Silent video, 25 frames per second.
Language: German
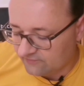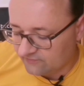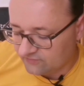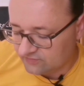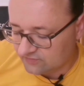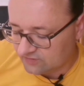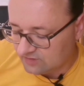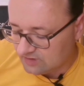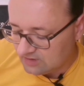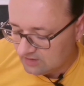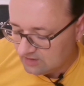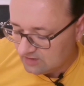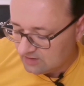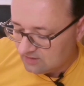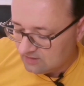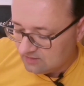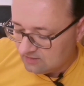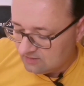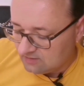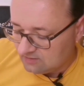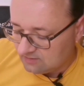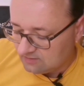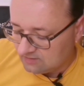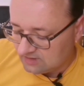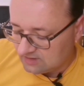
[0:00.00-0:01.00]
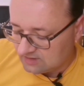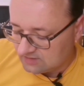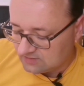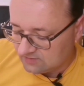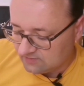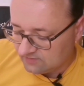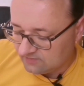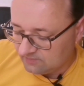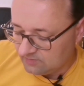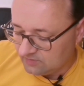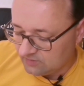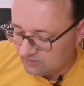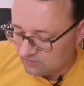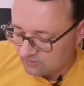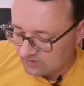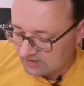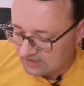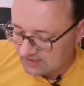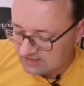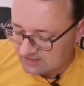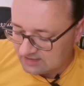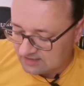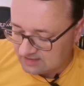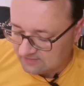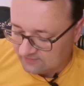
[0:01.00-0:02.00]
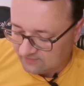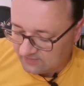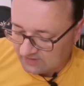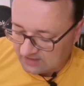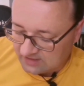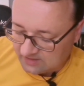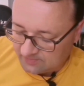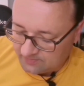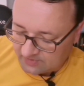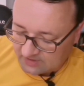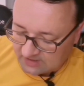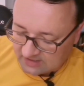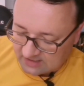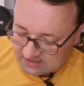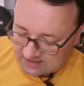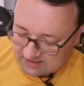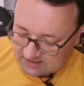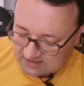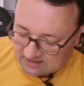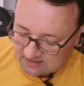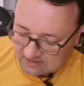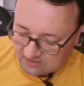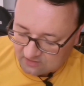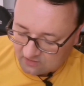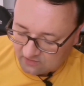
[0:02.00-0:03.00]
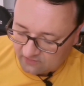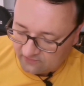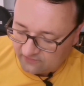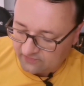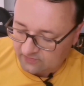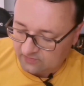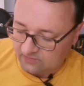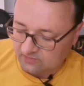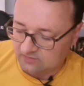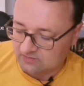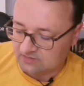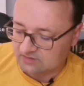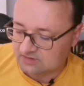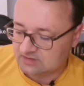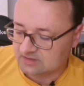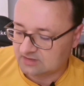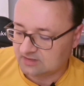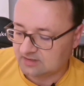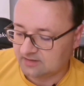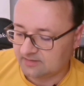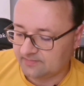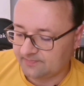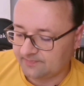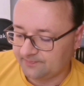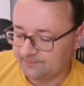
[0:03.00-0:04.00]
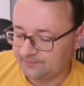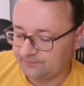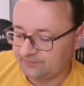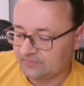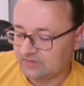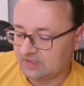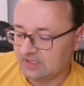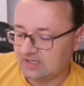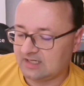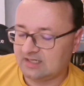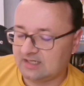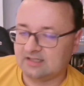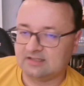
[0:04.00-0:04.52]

4, 5 oder so Blu-rays war der Preis drauf und ähm,